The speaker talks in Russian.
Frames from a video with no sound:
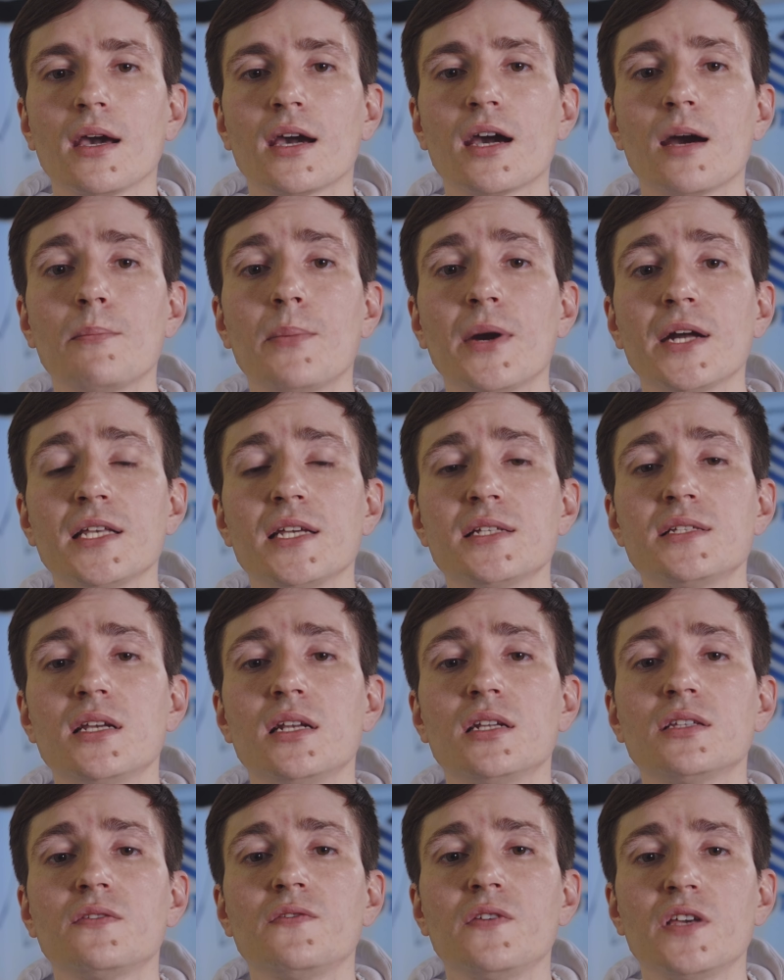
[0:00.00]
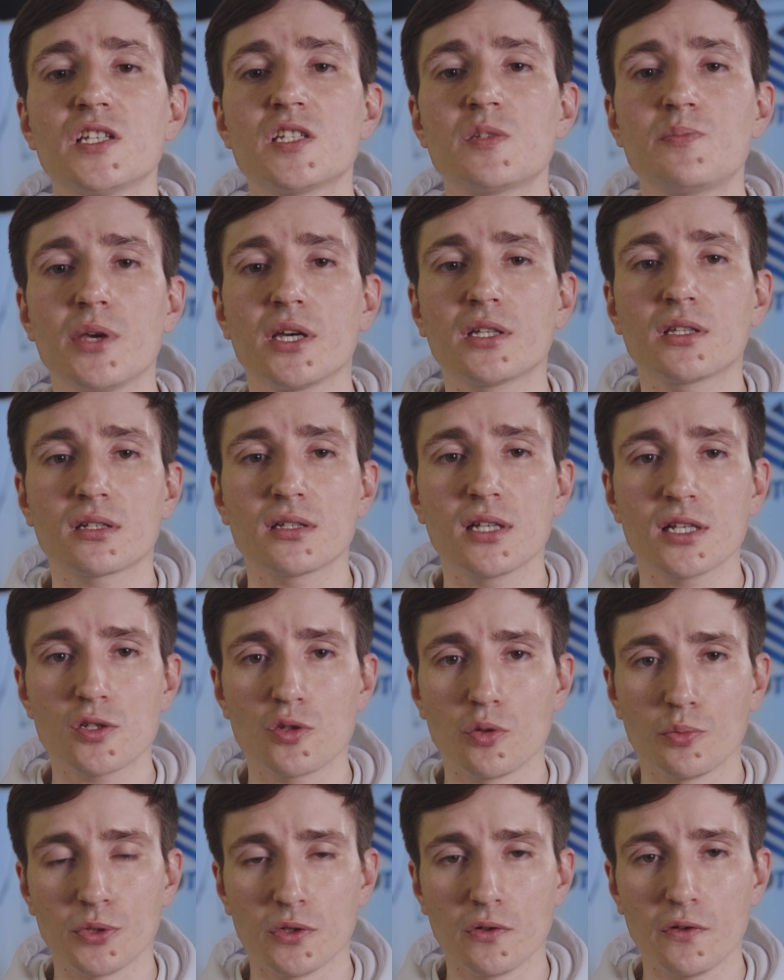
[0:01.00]
Компания делит весь спектр
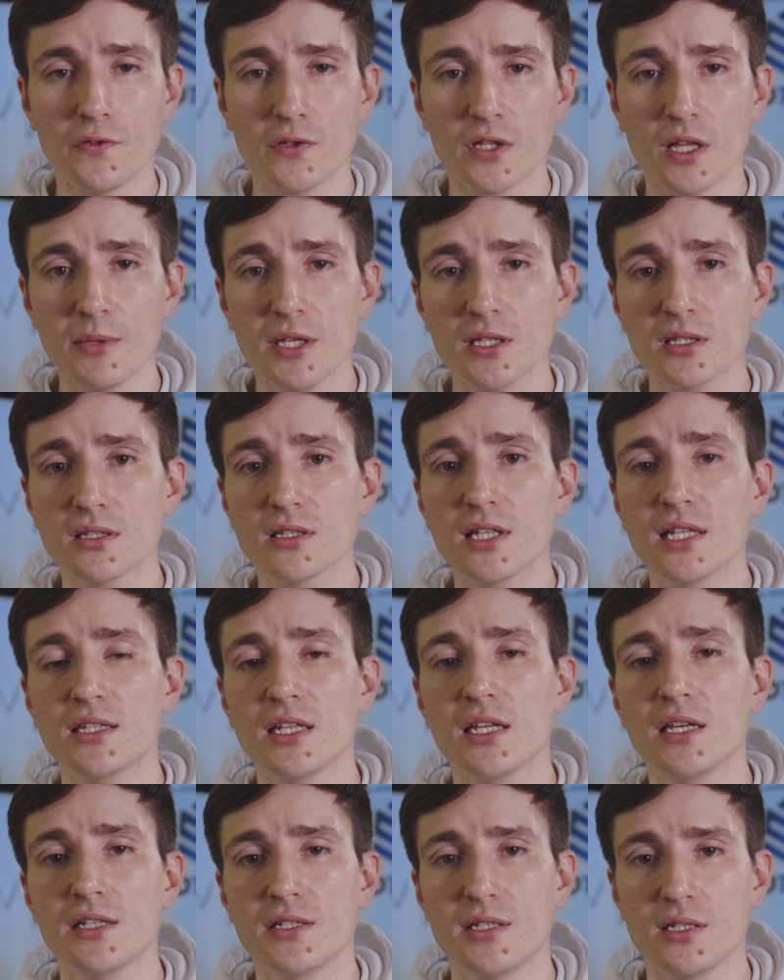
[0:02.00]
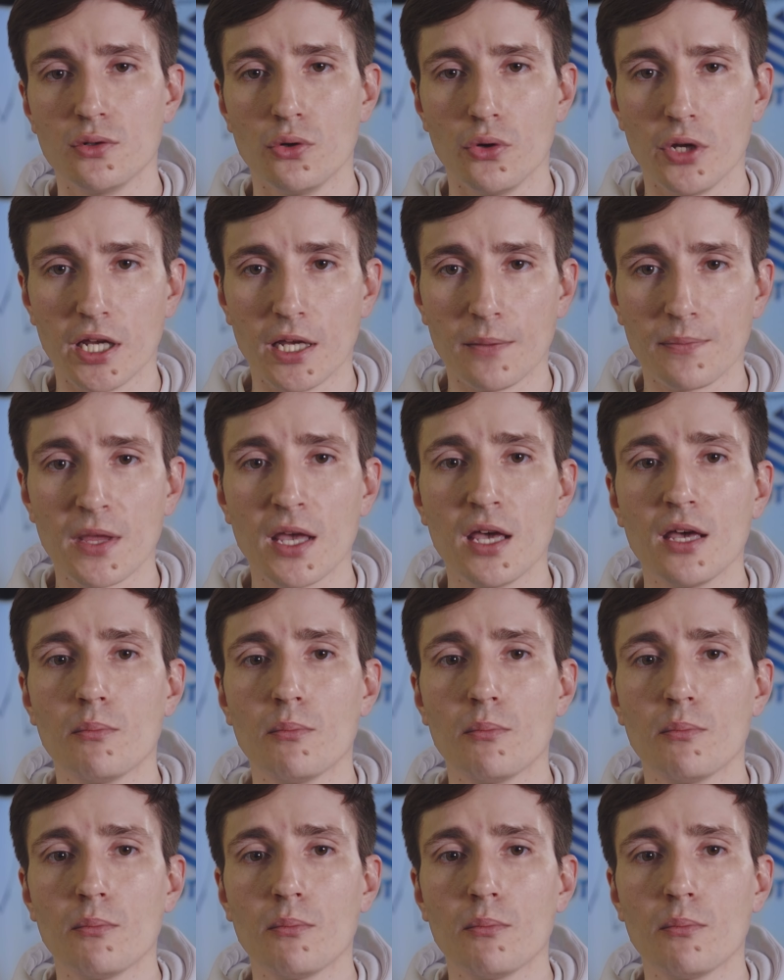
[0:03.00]
доступного филамента на три категории.